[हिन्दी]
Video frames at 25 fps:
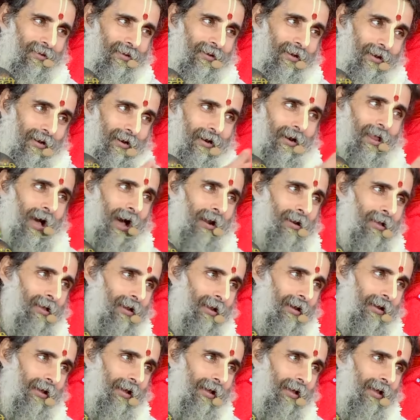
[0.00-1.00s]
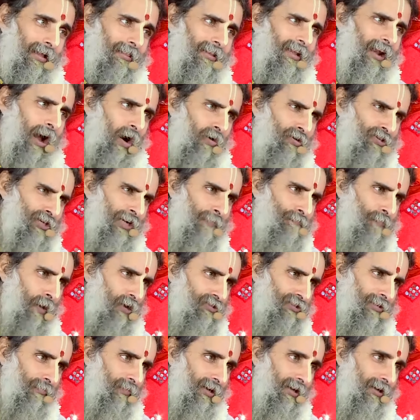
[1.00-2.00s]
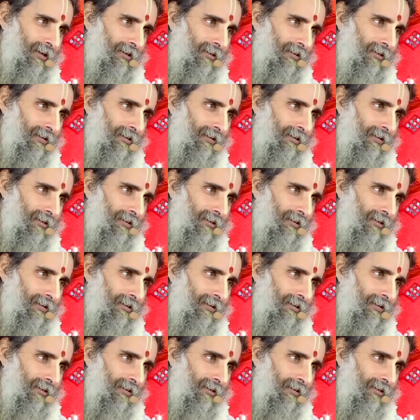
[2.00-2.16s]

गिड़गिड़ाने लगे देन हाउ इज इट पॉसिबल